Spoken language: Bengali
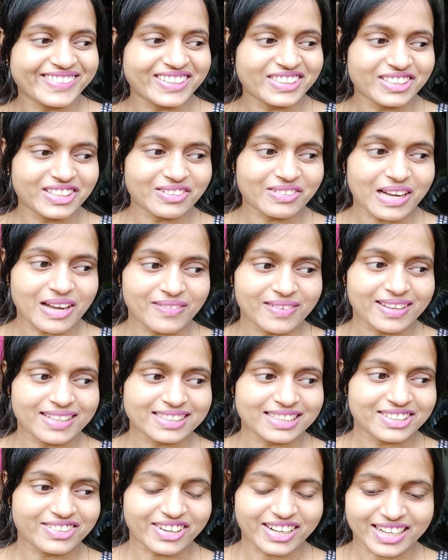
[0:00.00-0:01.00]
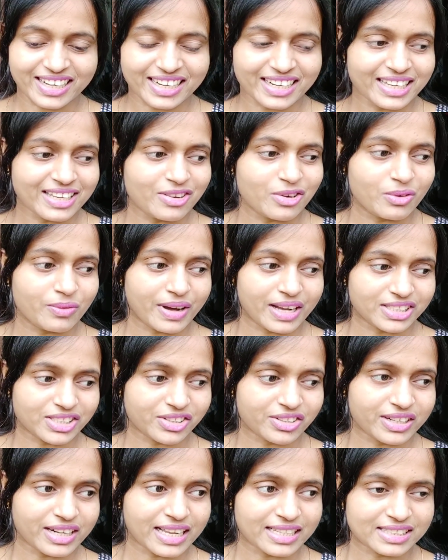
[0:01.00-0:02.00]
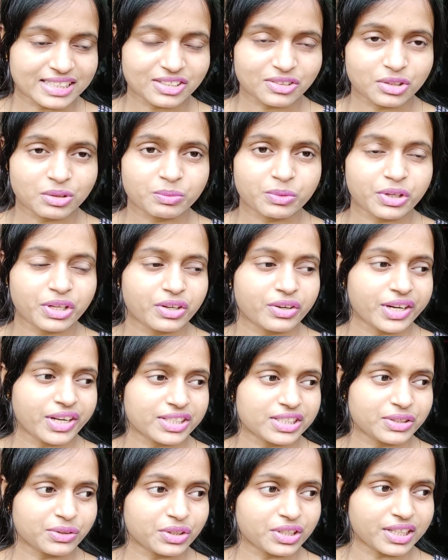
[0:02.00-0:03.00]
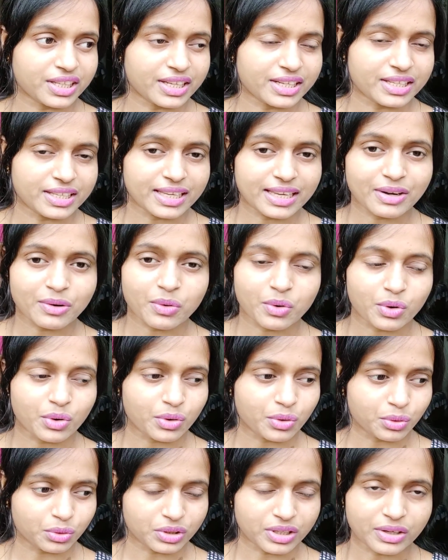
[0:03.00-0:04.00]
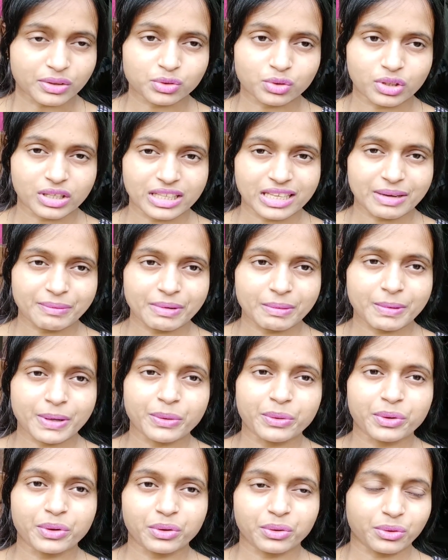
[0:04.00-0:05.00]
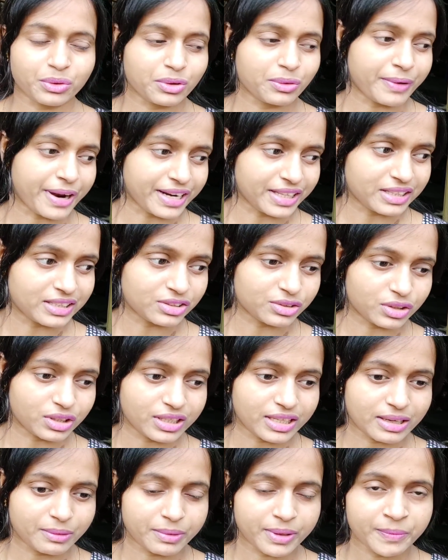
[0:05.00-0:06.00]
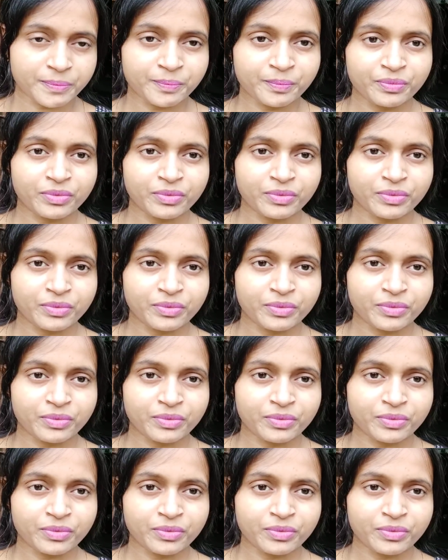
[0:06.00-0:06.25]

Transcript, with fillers: ওই জন্য ভাবলাম যে দরকার নেই ওর মা যখন আছে যদি মনে করে যে ওদেরকে নিয়ে অন্য কোথাও চলে যাবে বা অন্য কোনো বাড়িতে চলে যাবে